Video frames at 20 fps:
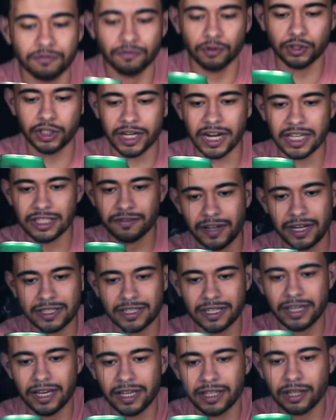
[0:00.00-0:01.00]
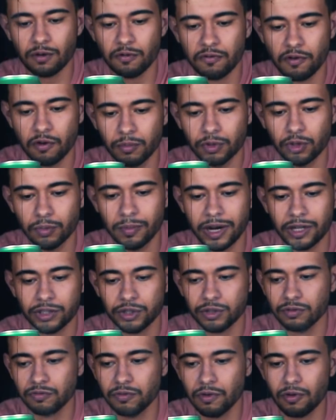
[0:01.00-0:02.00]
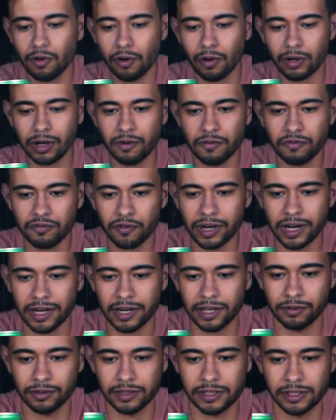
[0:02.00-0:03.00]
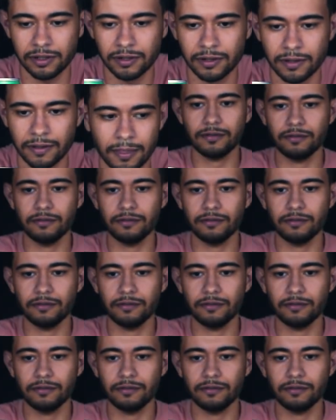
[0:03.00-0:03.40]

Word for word: Vou tirar as velas aqui que tá com fogo muito baixo, vou colocar um fogareirozinho,